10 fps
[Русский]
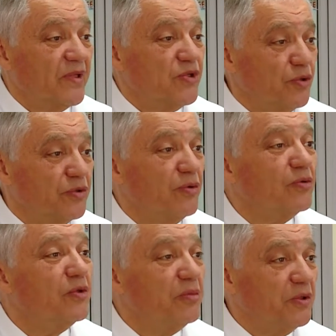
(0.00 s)
четко и
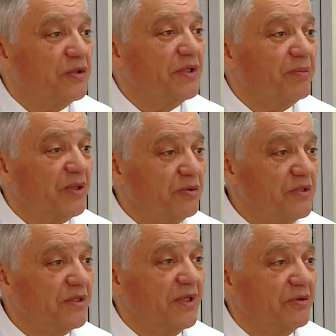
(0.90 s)
углубленные по той
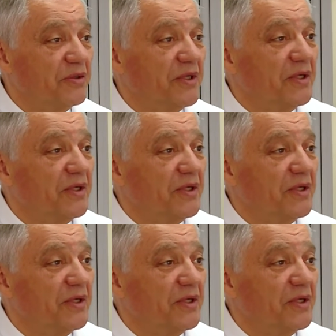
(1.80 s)
технологии,